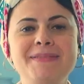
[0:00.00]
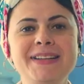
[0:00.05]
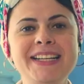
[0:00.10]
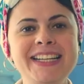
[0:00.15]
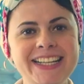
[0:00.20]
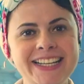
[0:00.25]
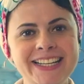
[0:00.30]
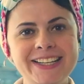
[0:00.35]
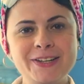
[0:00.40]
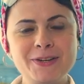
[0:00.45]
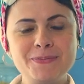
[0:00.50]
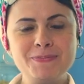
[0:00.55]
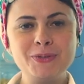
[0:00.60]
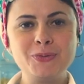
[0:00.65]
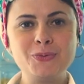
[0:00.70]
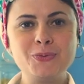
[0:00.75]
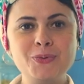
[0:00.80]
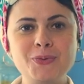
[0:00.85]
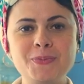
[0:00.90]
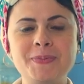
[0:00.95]
عاملين ايه يا رب
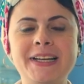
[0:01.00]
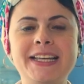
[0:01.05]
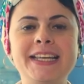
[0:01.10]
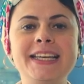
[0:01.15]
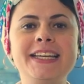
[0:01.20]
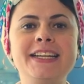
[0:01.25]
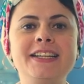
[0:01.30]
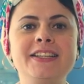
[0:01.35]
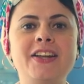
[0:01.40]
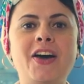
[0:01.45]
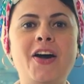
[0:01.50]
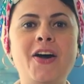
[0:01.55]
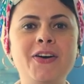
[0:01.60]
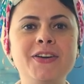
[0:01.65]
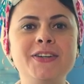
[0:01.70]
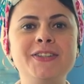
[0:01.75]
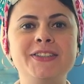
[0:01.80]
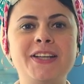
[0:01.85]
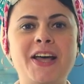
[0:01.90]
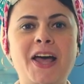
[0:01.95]
تكونوا بخير
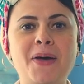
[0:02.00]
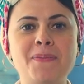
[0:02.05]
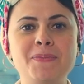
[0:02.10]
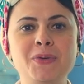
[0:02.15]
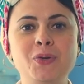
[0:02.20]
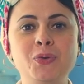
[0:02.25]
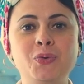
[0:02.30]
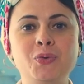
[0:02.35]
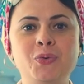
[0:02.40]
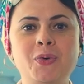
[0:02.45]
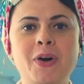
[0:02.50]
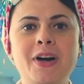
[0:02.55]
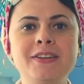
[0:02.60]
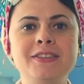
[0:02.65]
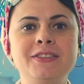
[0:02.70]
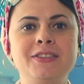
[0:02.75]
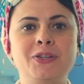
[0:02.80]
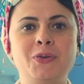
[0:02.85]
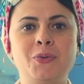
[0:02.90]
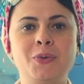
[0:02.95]
النهارده هعمل لكم
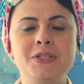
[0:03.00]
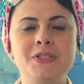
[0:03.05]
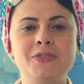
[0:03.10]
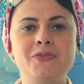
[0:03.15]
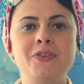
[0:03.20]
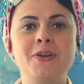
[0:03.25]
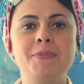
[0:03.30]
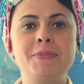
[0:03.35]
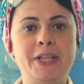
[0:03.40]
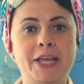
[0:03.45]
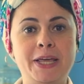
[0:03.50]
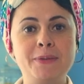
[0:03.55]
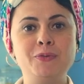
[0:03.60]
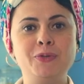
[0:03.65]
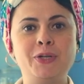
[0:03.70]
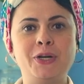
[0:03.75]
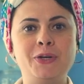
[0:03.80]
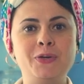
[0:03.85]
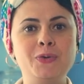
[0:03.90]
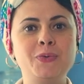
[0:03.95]
اكتر وصفه بتحبوا
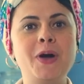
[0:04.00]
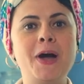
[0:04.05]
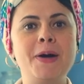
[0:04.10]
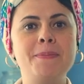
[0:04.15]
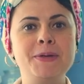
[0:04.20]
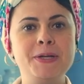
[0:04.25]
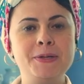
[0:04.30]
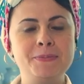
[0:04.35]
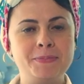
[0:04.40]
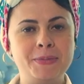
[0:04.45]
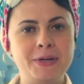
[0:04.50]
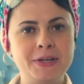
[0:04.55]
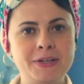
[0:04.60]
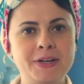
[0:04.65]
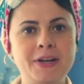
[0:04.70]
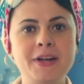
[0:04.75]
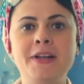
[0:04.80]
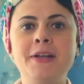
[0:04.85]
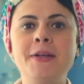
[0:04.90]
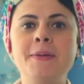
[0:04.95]
تاكلوها من
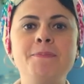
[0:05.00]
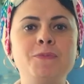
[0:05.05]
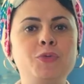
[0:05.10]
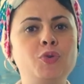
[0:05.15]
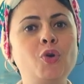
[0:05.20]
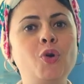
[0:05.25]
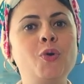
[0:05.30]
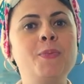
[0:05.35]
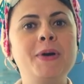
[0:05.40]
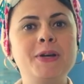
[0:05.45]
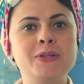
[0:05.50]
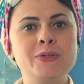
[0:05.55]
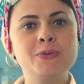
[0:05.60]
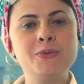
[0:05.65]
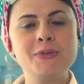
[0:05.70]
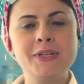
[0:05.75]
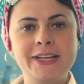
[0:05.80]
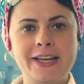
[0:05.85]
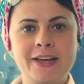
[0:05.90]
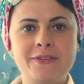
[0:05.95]
بره تروحوا
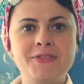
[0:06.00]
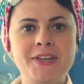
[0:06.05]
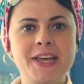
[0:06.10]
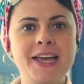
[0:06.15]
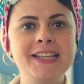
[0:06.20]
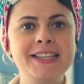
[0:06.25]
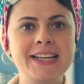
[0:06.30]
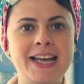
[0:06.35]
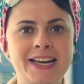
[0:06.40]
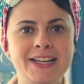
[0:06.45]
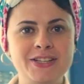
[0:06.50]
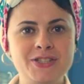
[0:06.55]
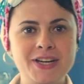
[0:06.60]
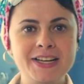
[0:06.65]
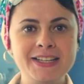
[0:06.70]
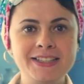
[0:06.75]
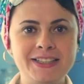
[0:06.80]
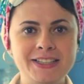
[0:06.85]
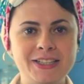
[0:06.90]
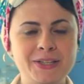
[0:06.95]
مخصوص الكافيهات
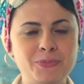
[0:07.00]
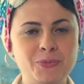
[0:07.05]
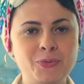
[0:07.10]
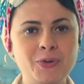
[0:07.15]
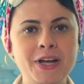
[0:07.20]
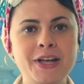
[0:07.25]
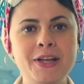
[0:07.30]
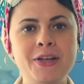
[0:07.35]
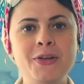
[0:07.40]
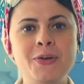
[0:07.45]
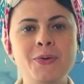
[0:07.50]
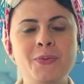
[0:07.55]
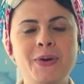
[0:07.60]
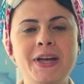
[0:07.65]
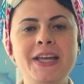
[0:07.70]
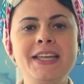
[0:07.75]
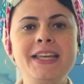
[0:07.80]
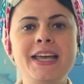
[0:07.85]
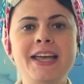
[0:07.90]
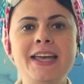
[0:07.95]
علشان تجيبوها
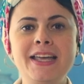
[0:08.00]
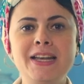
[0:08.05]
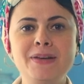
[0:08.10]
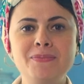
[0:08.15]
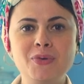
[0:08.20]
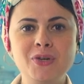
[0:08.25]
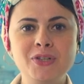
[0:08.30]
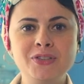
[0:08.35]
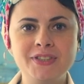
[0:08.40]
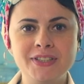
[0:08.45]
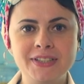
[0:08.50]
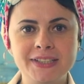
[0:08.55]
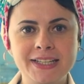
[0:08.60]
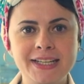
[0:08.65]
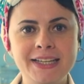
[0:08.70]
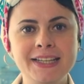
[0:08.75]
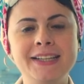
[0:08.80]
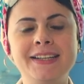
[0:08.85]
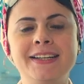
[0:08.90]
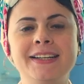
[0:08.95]
وهي المولتن
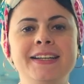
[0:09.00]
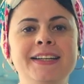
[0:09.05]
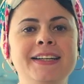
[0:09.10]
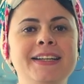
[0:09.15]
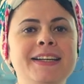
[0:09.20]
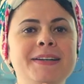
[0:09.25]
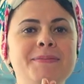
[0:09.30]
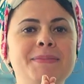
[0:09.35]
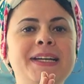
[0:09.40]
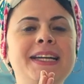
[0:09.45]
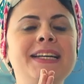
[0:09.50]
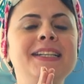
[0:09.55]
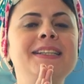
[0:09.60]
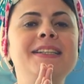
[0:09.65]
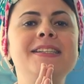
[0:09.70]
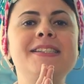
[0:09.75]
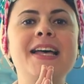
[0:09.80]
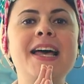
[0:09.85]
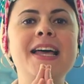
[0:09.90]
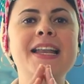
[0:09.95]
كيك
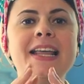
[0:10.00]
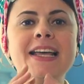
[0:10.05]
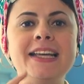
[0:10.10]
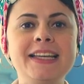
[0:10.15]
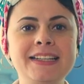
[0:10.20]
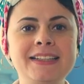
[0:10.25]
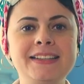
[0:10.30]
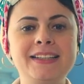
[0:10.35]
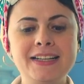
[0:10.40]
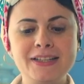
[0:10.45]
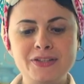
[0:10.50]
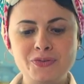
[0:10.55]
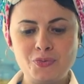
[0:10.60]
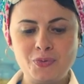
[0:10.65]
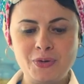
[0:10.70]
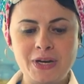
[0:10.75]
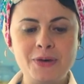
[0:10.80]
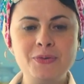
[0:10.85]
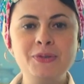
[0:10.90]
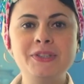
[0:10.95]
بجد سهله جدا
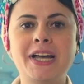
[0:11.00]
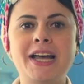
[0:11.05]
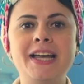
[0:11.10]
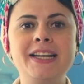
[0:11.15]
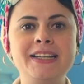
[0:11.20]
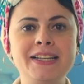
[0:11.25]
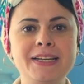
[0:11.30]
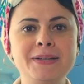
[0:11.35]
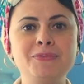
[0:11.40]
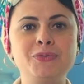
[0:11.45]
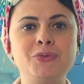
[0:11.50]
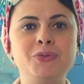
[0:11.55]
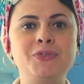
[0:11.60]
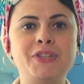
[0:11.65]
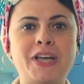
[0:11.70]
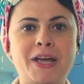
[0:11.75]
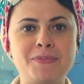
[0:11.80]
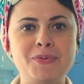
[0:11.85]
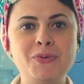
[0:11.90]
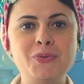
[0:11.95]
ولو اتعلمتوا
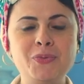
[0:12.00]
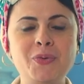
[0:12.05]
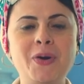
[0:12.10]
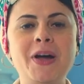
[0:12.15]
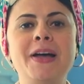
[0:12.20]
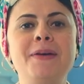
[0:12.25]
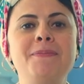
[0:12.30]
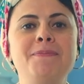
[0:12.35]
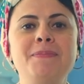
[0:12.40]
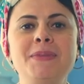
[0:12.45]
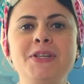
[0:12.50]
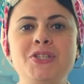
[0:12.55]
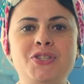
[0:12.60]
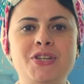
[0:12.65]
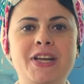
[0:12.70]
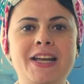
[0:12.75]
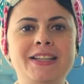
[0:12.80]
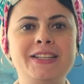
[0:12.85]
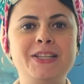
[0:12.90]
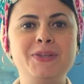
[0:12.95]
تعملوها مش
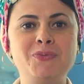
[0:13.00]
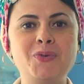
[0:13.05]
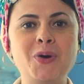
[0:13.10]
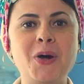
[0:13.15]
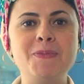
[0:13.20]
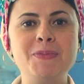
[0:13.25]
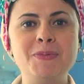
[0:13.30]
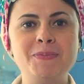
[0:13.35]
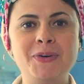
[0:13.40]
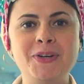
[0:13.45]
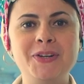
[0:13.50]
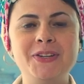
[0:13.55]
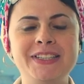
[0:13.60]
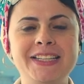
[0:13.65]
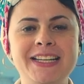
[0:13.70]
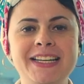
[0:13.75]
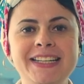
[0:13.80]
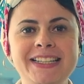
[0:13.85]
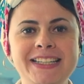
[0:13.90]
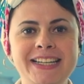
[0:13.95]
هتجيبوها من بره
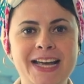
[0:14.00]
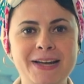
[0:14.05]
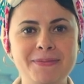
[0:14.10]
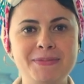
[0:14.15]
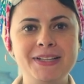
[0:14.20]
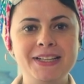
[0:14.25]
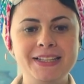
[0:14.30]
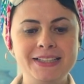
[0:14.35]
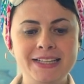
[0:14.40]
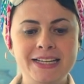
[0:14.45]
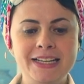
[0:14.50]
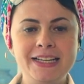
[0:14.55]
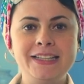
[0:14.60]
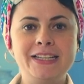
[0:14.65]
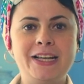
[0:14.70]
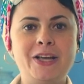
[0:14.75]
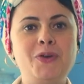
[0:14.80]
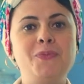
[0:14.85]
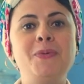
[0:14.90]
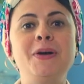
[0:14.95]
تاني ابدا
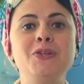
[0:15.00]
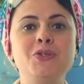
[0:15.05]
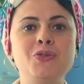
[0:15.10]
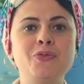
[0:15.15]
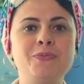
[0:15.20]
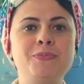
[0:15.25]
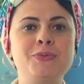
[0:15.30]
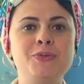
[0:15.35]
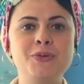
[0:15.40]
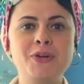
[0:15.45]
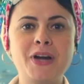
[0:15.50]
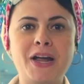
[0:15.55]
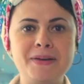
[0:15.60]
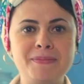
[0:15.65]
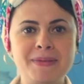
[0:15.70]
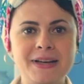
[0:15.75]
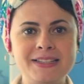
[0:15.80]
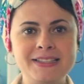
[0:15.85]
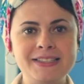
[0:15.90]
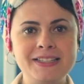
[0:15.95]
تعالوا بقى نشوف بسرعه
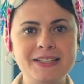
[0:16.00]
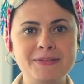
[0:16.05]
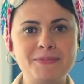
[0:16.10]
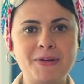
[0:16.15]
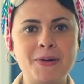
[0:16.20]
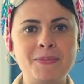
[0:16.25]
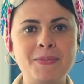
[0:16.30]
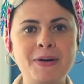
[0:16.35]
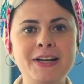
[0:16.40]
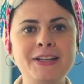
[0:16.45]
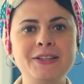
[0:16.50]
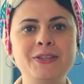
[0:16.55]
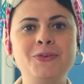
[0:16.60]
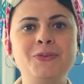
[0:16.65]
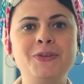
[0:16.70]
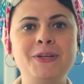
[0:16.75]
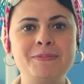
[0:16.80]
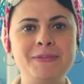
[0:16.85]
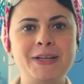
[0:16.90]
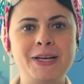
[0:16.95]
المقادير مع بعض
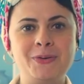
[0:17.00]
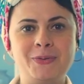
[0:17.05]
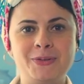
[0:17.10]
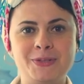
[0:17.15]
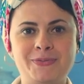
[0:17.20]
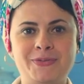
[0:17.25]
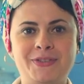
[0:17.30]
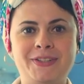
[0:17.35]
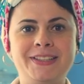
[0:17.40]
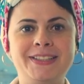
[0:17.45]
ونبدا الوصفه